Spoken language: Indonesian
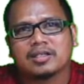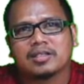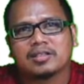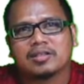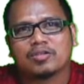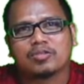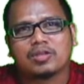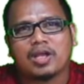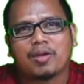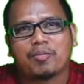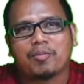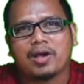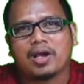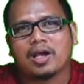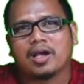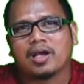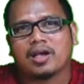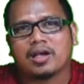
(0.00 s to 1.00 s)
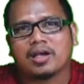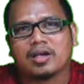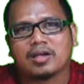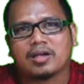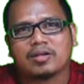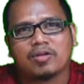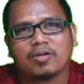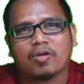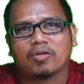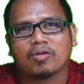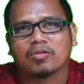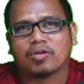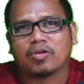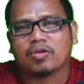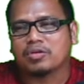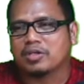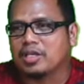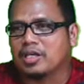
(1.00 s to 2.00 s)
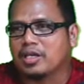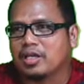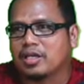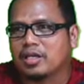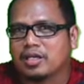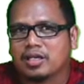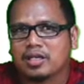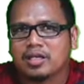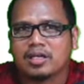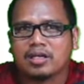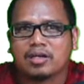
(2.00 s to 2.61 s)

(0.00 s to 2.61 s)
terutama nongkrong di